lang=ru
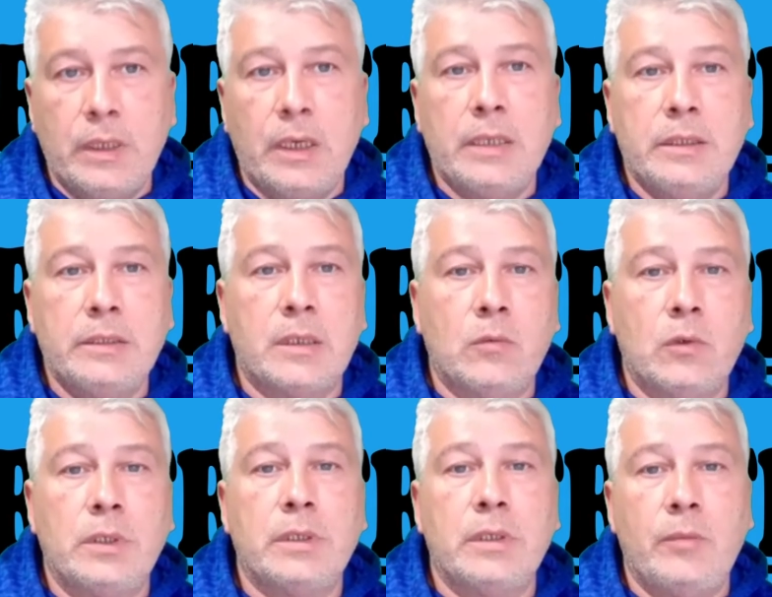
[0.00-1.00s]
один
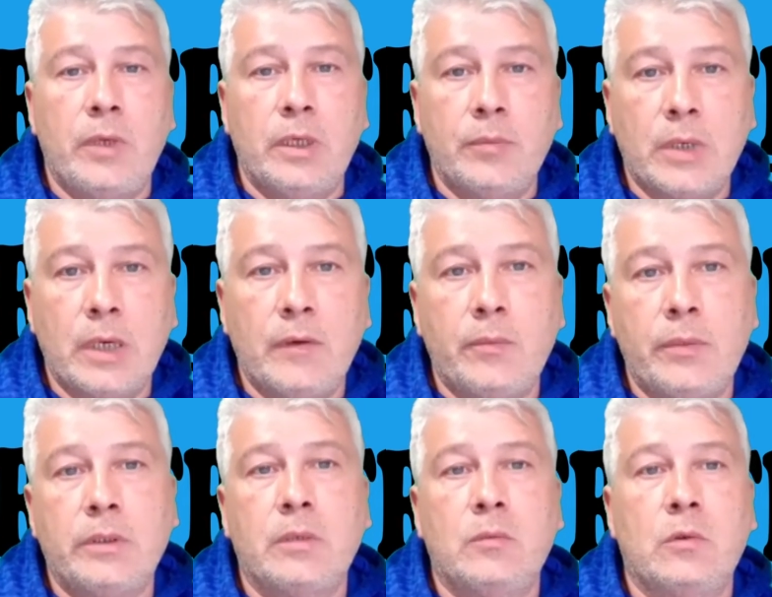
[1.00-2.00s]
работать не имеет права,
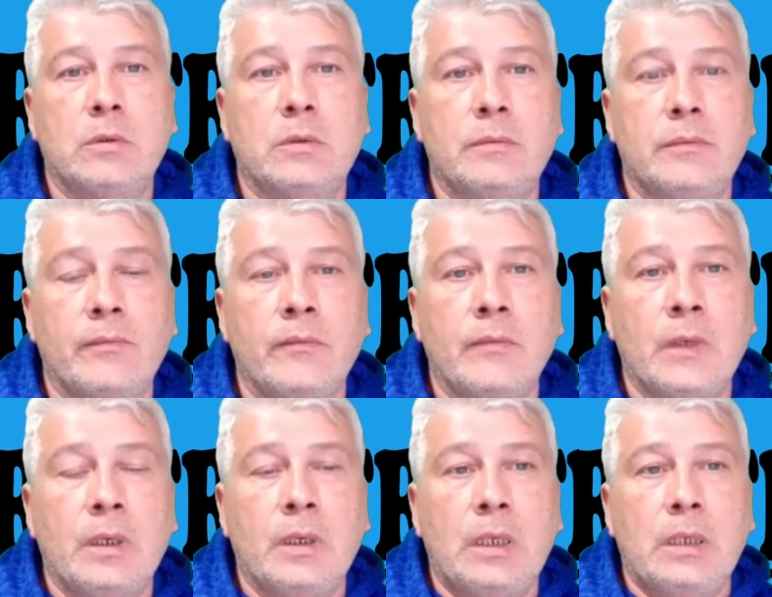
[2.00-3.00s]
поэтому он
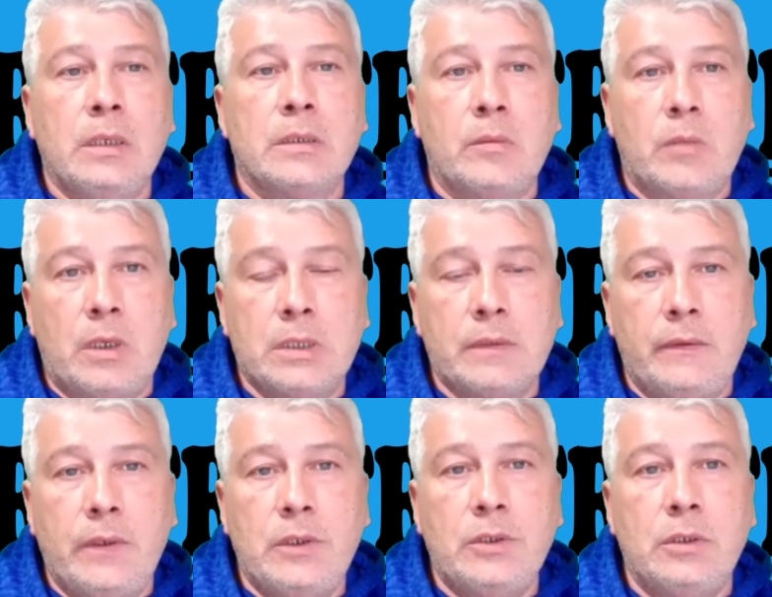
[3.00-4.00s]
собрал свои
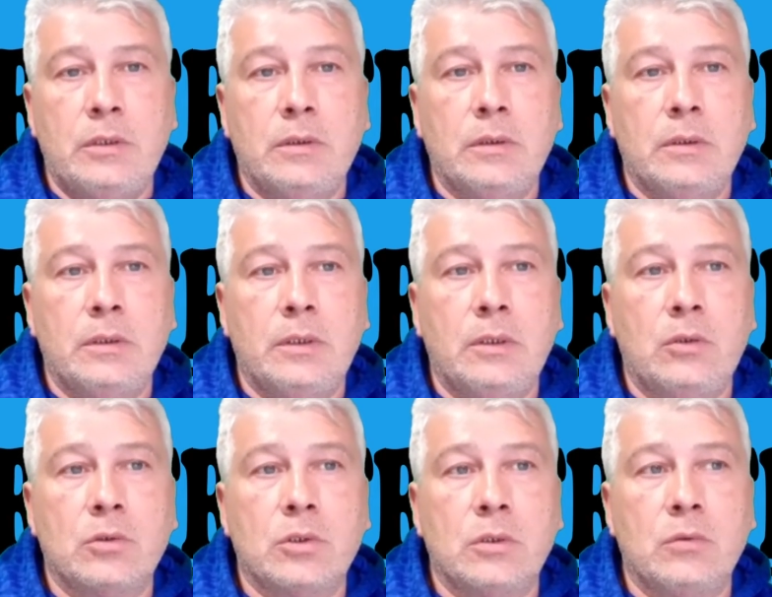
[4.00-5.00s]
вещи и
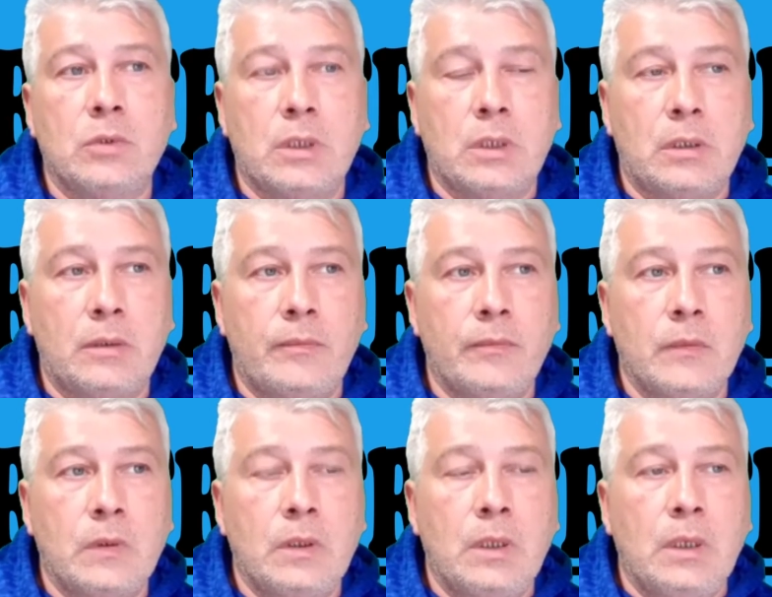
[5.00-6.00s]
тоже уехал.
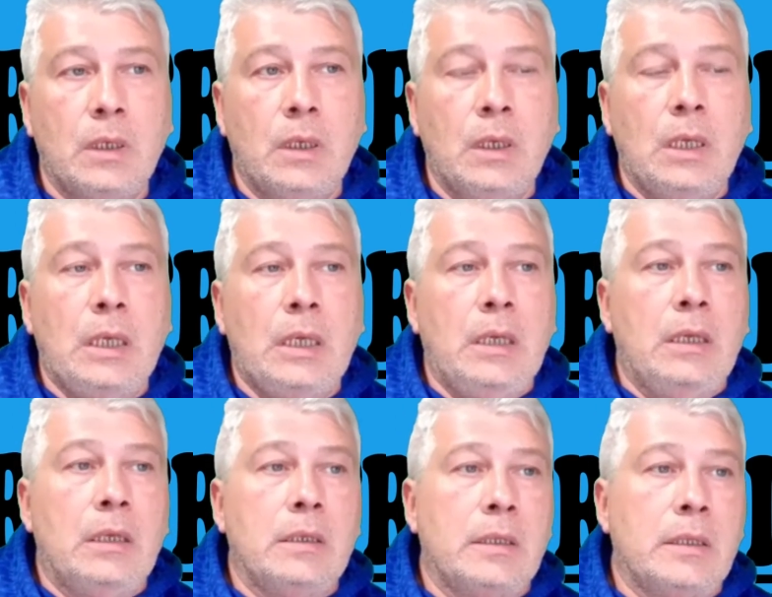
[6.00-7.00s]

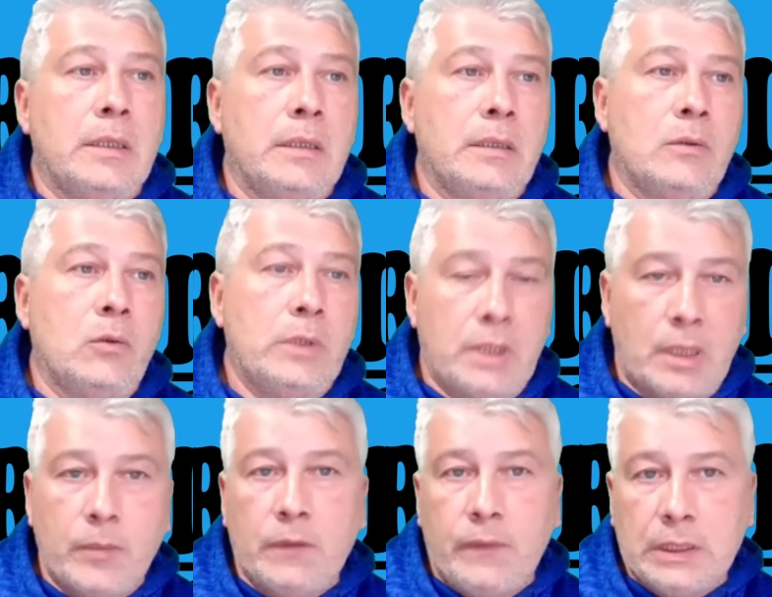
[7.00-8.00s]
Э, но это
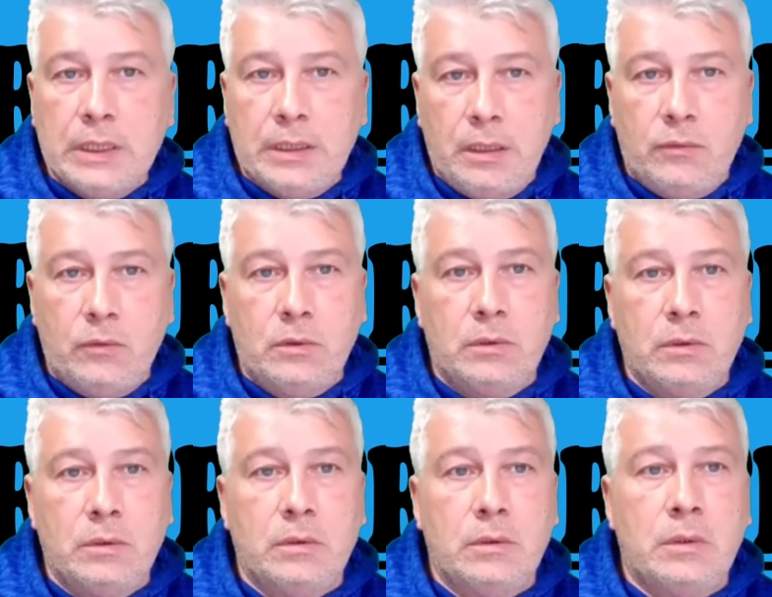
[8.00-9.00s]
как бы два таких вот
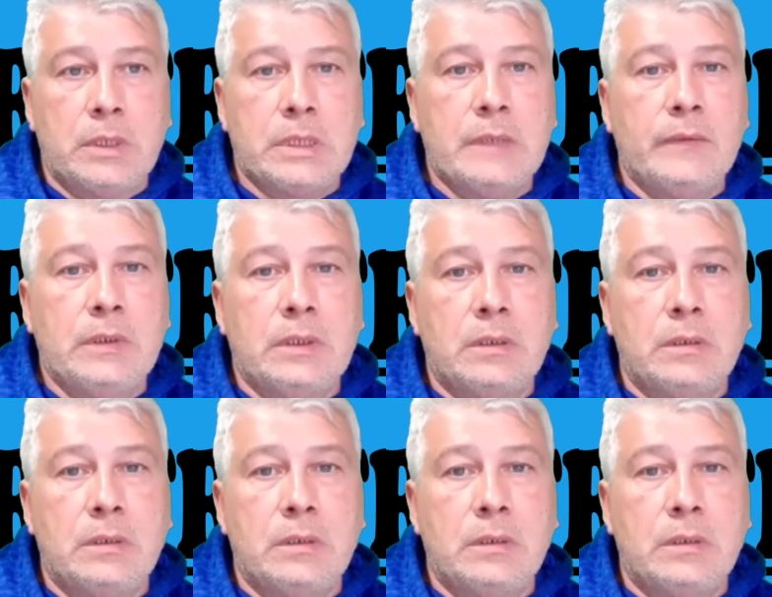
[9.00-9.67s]
э, основных